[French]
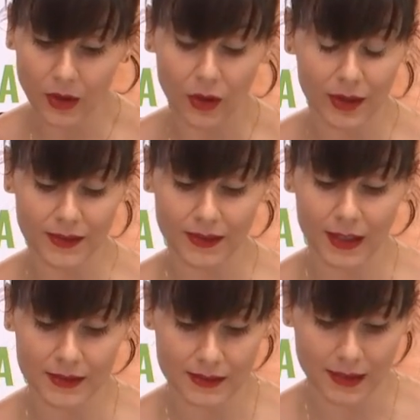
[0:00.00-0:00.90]
etc.,
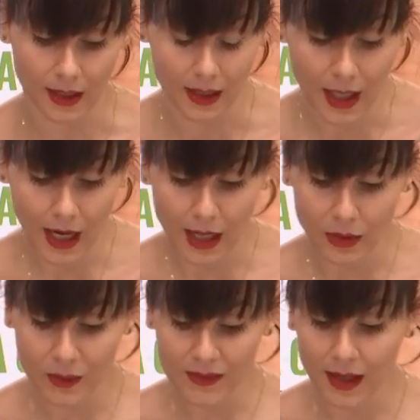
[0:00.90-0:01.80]
etc.
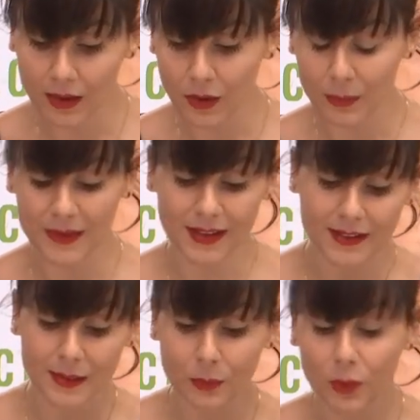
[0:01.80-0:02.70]
Alors ça, bah, ça a
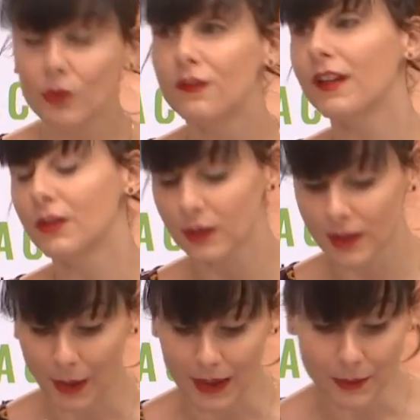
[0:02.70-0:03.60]
été beaucoup véhiculé
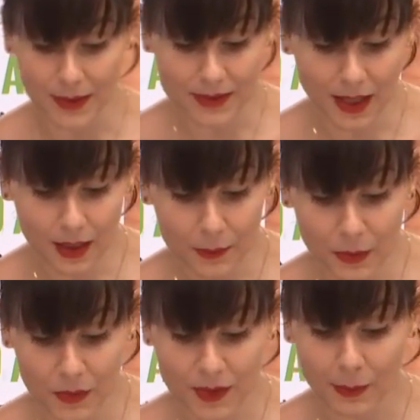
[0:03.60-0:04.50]
par les médias, mais
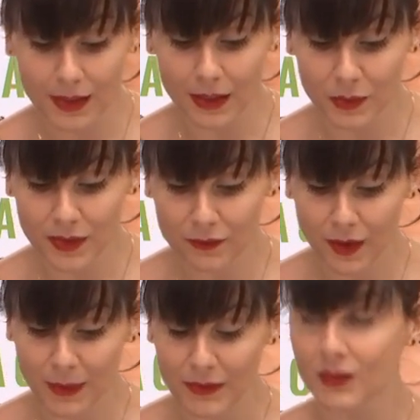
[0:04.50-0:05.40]
aussi par l'industrie
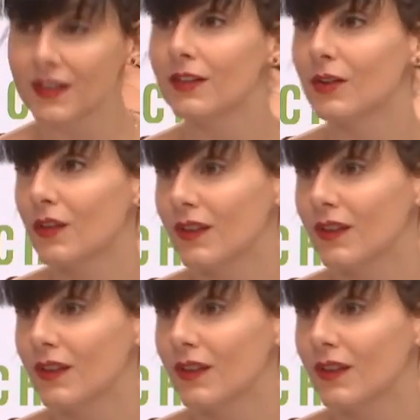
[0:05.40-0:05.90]
pharmaceutique que